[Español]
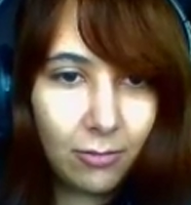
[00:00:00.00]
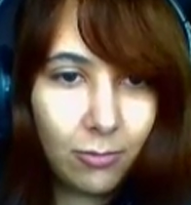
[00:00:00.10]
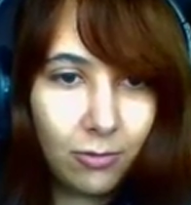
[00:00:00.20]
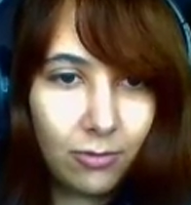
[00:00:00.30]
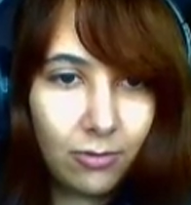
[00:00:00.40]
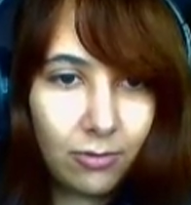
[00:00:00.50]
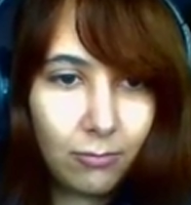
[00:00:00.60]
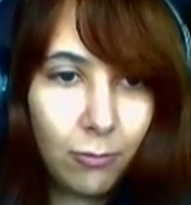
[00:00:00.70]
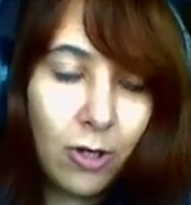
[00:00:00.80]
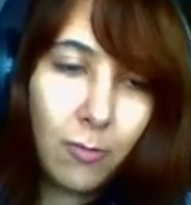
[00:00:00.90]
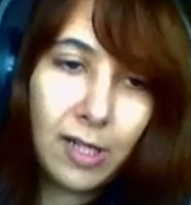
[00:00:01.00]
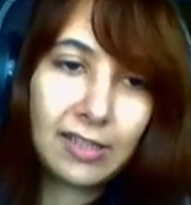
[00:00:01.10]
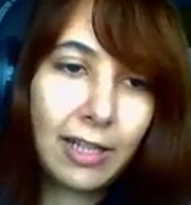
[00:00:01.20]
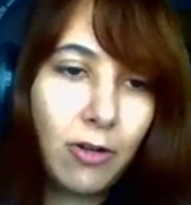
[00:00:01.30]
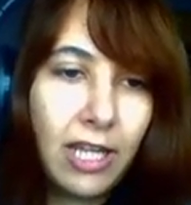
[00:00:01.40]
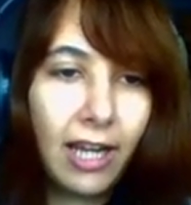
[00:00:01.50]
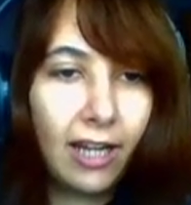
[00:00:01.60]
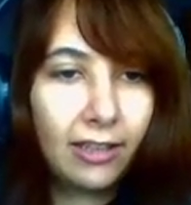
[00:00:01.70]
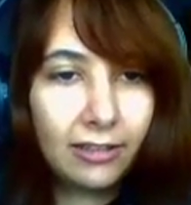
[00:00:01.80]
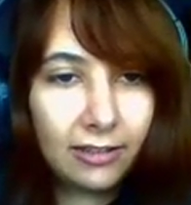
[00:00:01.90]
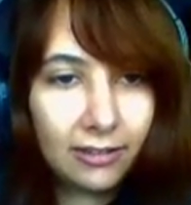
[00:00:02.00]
Uh, bueno, pero este no llega.